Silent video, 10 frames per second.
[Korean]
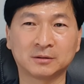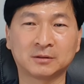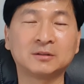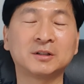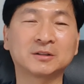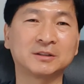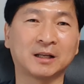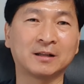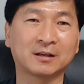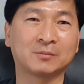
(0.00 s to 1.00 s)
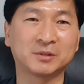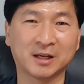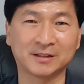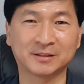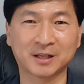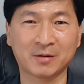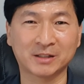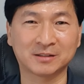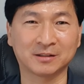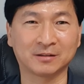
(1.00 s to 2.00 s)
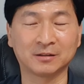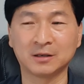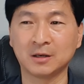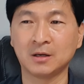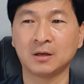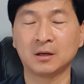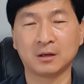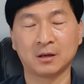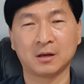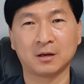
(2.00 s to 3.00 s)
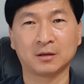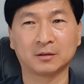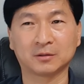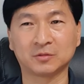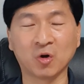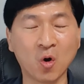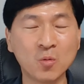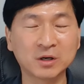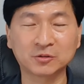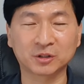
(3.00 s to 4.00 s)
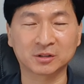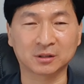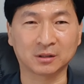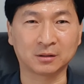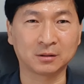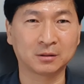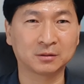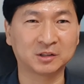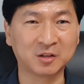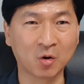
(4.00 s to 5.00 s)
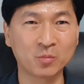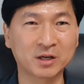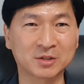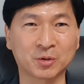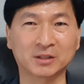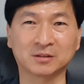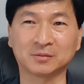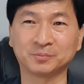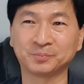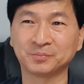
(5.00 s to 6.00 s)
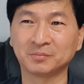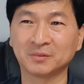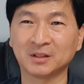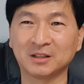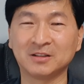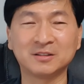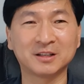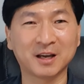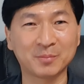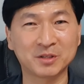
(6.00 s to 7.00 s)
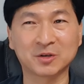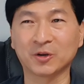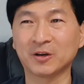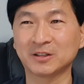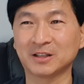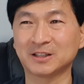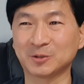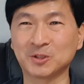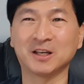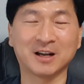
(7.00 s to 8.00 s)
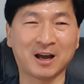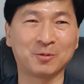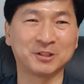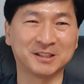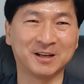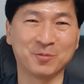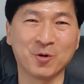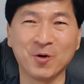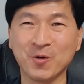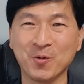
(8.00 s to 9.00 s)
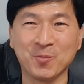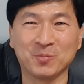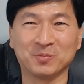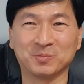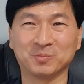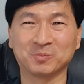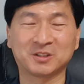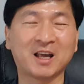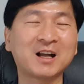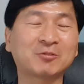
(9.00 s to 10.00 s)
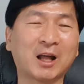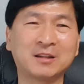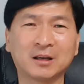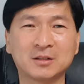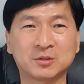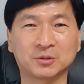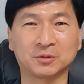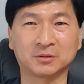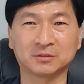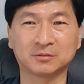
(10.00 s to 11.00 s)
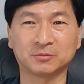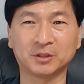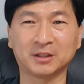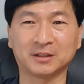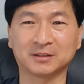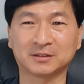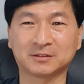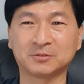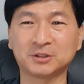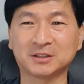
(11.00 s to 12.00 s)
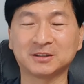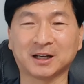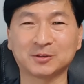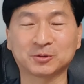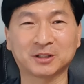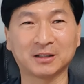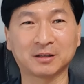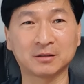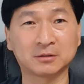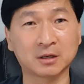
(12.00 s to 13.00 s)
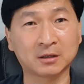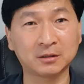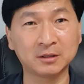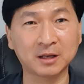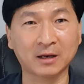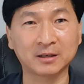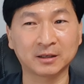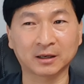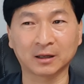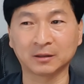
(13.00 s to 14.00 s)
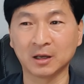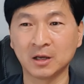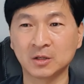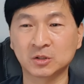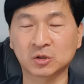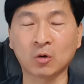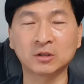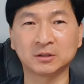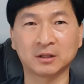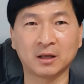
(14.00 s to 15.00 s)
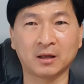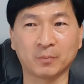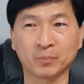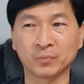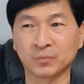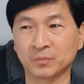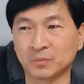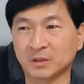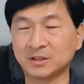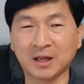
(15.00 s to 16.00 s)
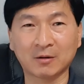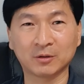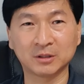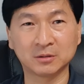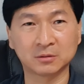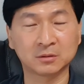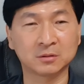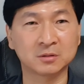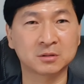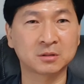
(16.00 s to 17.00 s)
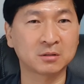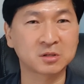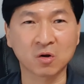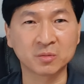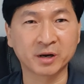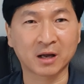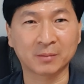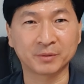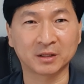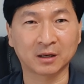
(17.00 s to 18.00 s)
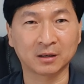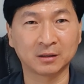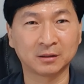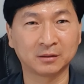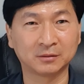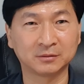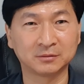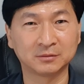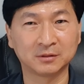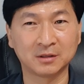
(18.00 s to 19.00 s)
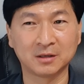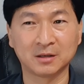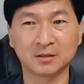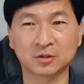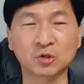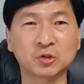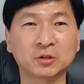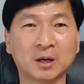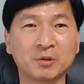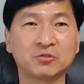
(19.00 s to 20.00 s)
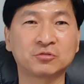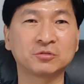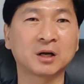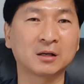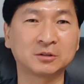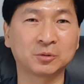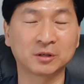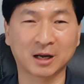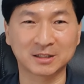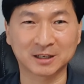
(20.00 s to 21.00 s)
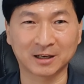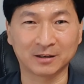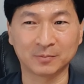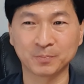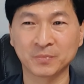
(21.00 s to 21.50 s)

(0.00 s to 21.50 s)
드디어 그 장난감을 사, 사왔어요. 너무나 울었어요. 너무나 좋아서. 이런 얘기하면 저 형이나 제 동생이나 아버지는뭐 생각도 안 나겠죠. 왜 우리 그 가족들한테는 그게 큰일이 아니니까. 저는 근데 그 사건 이후로 저는 저금을 안 합니다. 저축을 하면 누군가가 그 돈을 가져가요.